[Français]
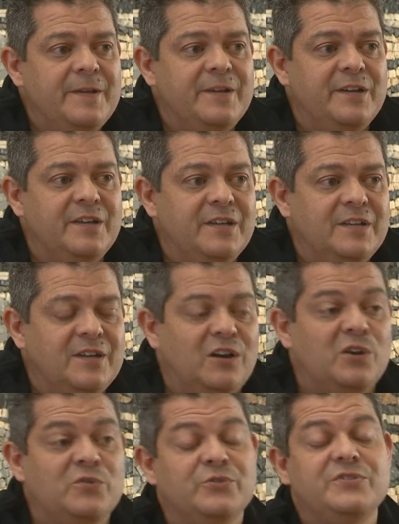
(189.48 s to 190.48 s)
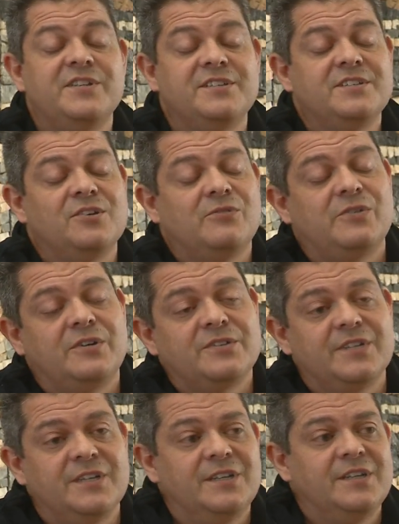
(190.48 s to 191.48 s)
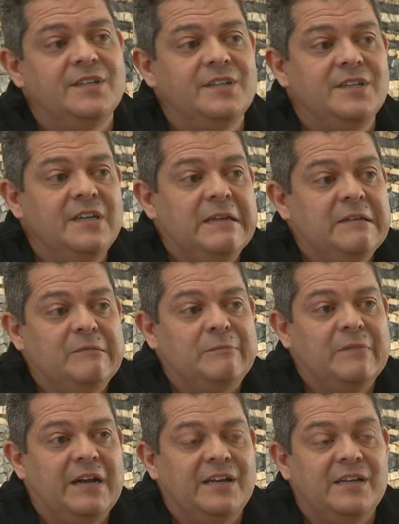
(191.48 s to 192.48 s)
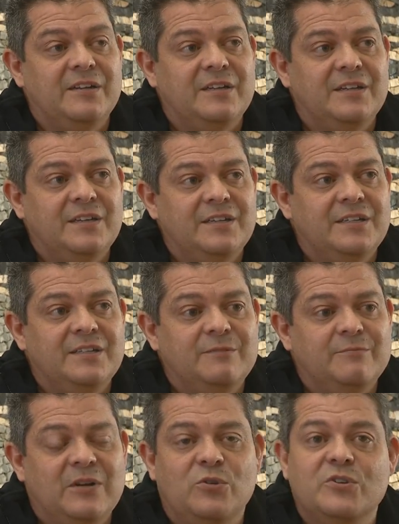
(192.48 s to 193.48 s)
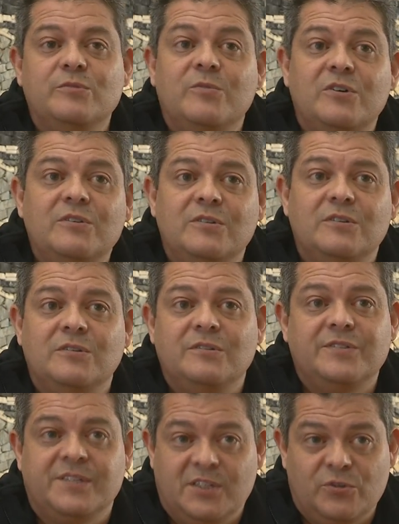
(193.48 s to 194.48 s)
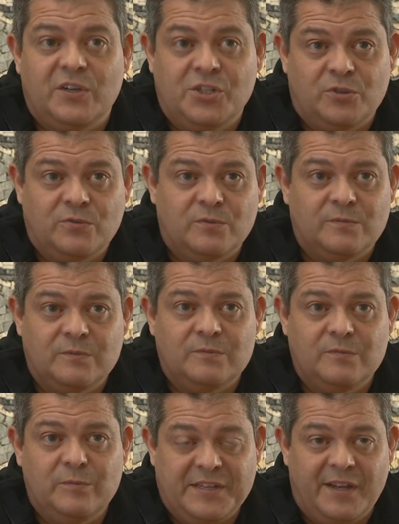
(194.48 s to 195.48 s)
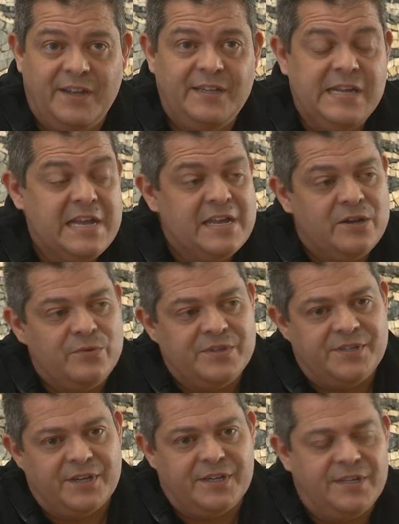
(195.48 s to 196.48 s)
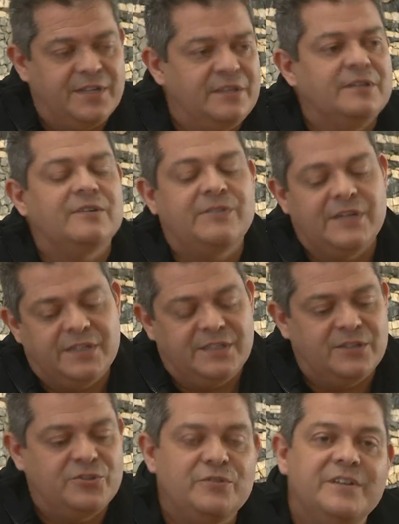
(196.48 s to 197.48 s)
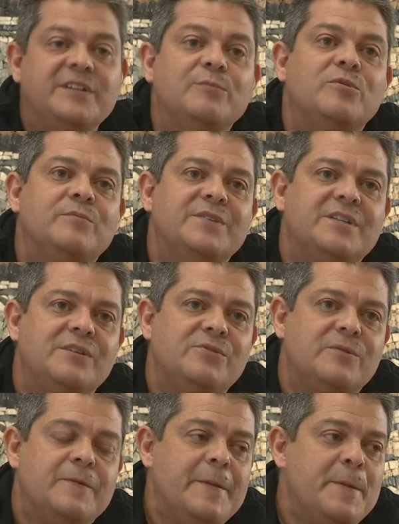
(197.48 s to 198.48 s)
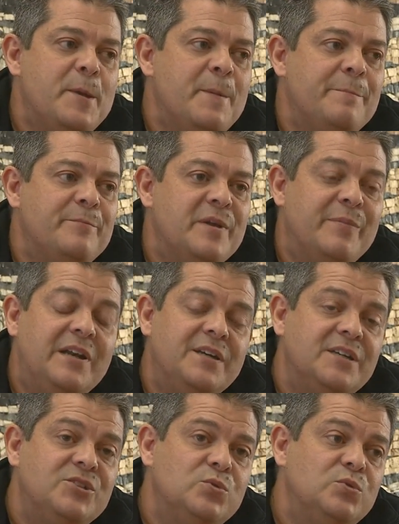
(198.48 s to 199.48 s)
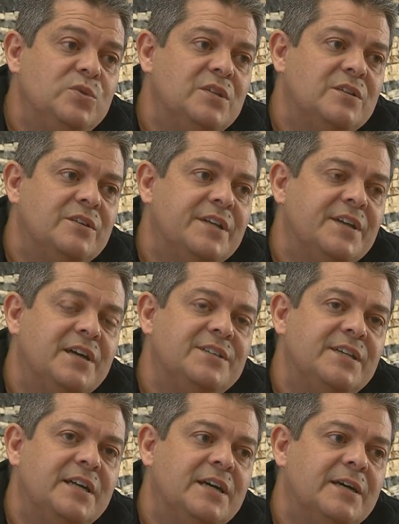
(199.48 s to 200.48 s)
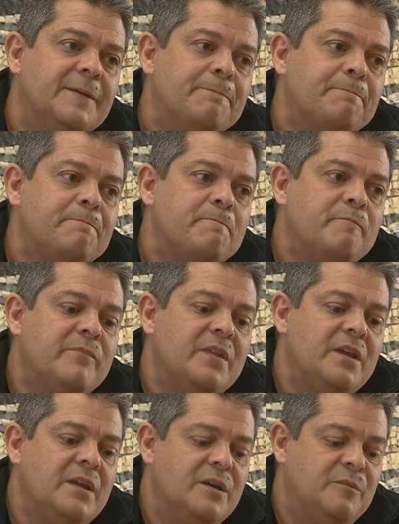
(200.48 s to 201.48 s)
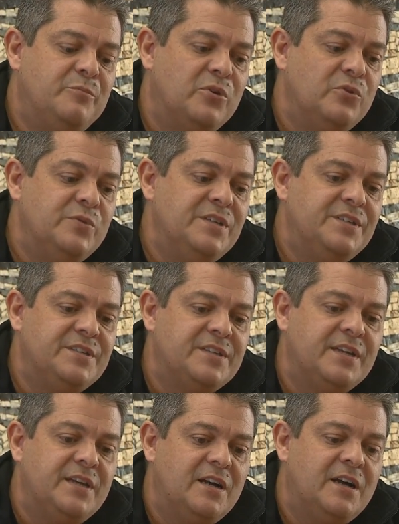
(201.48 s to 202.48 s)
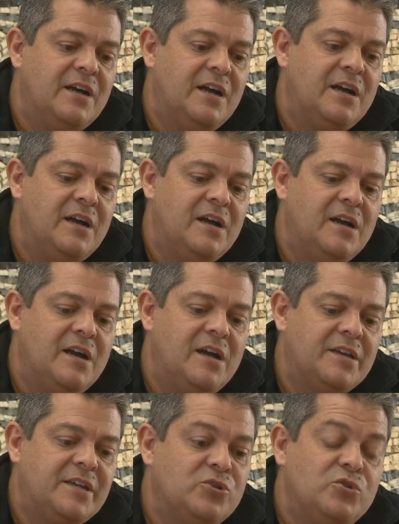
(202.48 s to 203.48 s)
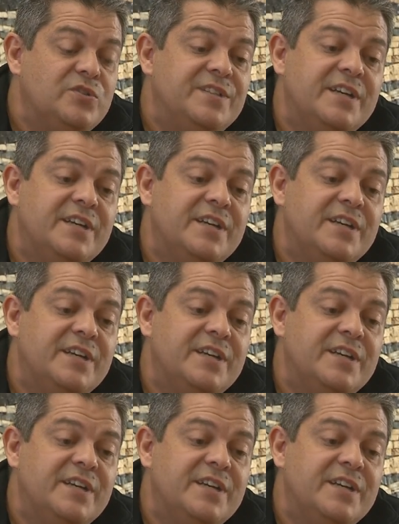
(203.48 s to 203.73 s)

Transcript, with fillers: il a raconté aussi à ses enfants. Bah, malheureusement, c'était sur les champs de bataille. Il tirait, enfin, il recevait des bombes des avions. Mais malgré tout, il en a gardé un. Pour lui, c'était quelque chose